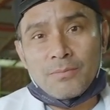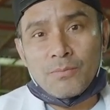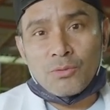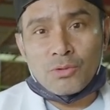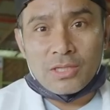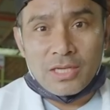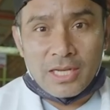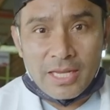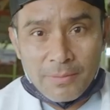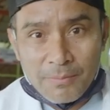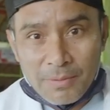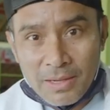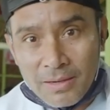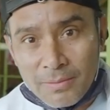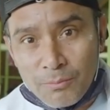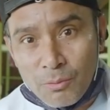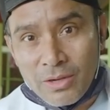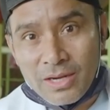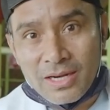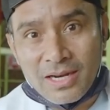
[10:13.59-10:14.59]
muslim yang
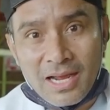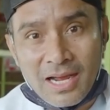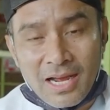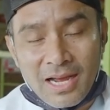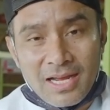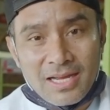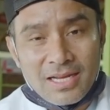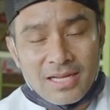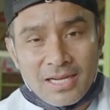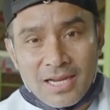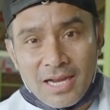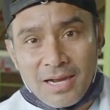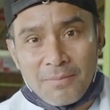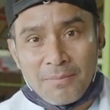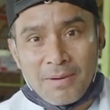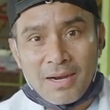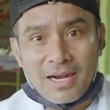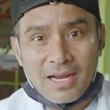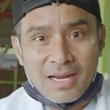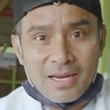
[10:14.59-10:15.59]
mungkin nggak nggak
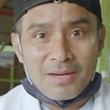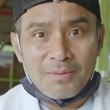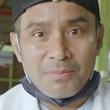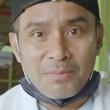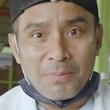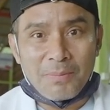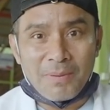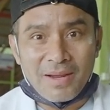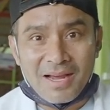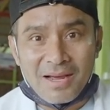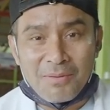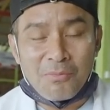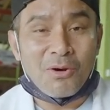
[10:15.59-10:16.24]
makan BPK